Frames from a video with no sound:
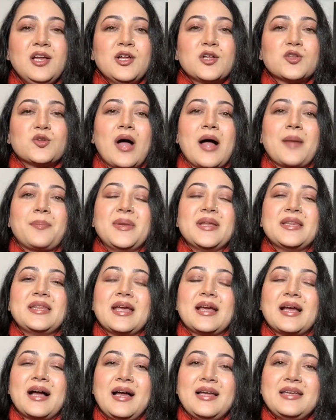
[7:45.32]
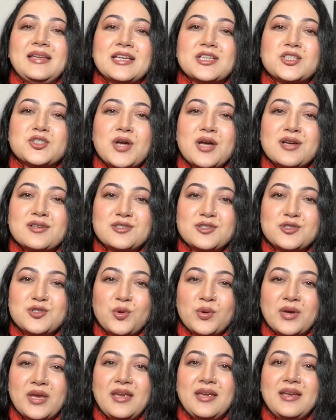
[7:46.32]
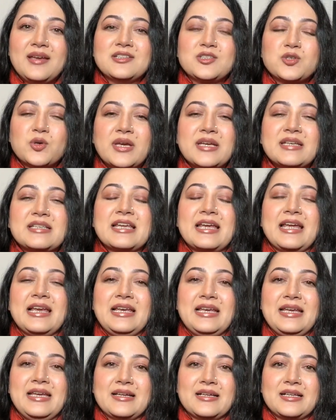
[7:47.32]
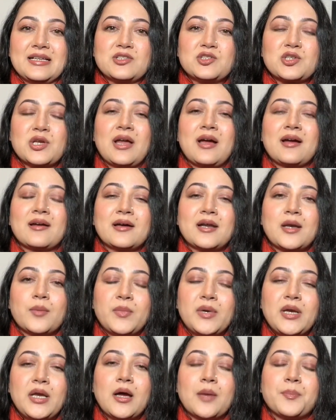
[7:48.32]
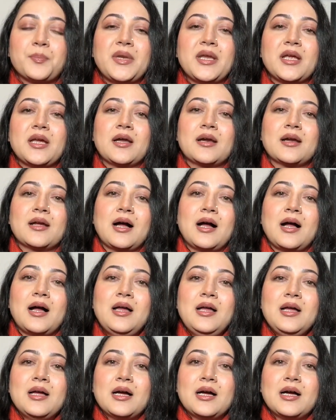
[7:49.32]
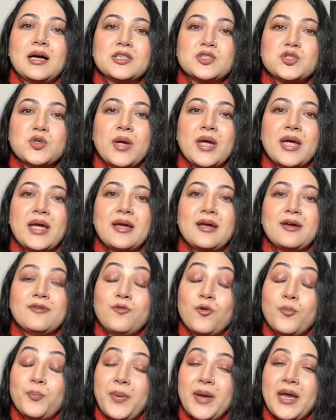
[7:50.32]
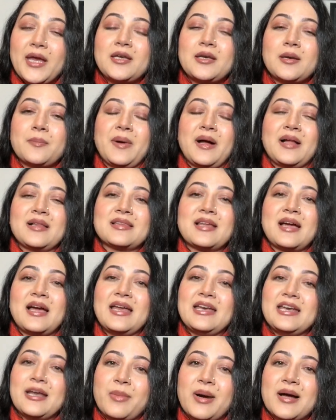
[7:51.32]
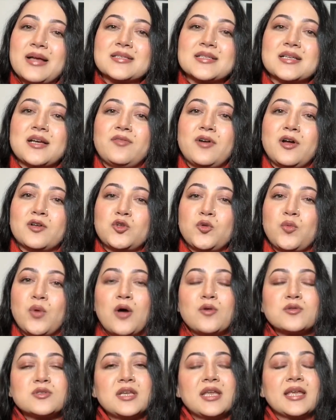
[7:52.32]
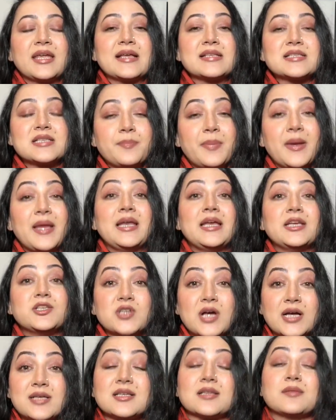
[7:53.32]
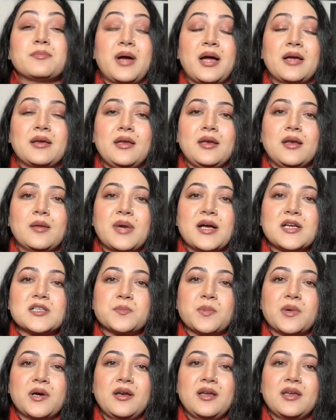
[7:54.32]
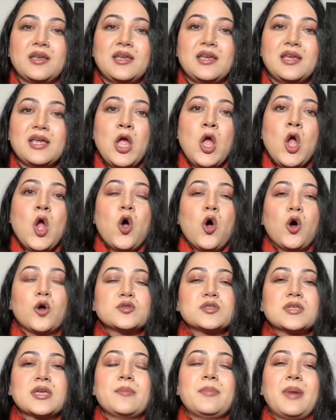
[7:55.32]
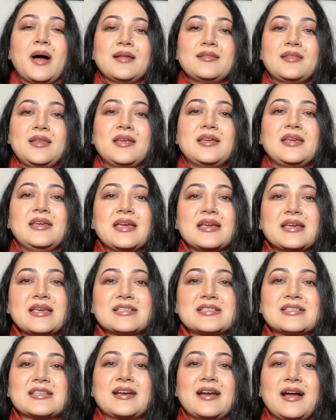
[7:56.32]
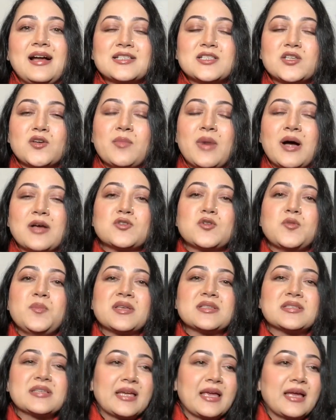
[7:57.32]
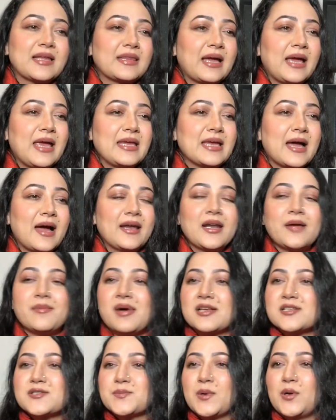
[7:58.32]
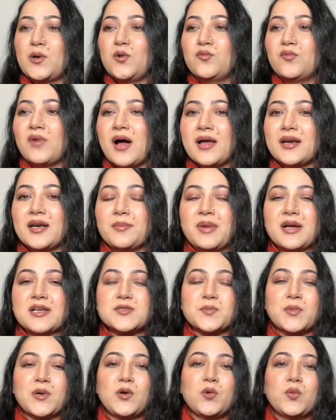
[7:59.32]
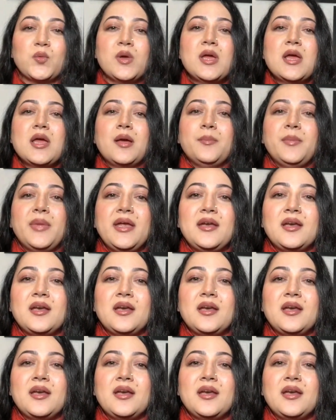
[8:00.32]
तो आपने देखा ये शख्स जो कि जो कि ठेली चलाकर अपने अपने घर का जो है वो पेट पालता है नमाज का वक्त हुआ उसने कैसे पहले इजाज़त मांगी नमाज पढ़ने की और उसके बाद देखिए किस तरह से वो मासूम में से कहता है यहाँ नमाज पढ़ लूँ वहाँ नमाज पढ़ लूँ मेरी